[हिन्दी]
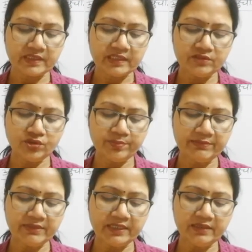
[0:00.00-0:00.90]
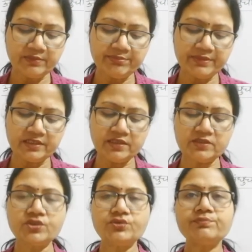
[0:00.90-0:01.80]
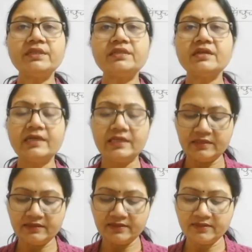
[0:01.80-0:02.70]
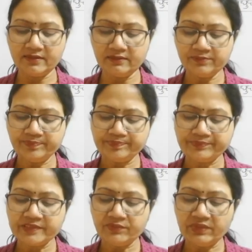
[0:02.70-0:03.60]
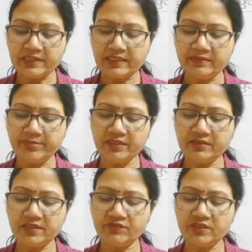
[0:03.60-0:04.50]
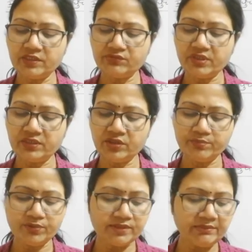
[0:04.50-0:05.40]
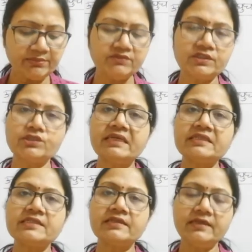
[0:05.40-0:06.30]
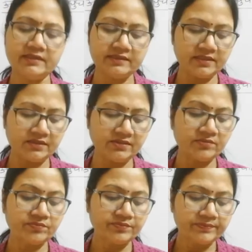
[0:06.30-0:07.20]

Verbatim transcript: जो प्रमाण हमें प्रत्यक्ष रूप में दिखाई नहीं देता वे काल्पनिक देवी देवताओं की पूजा में विश्वास नहीं रखते थे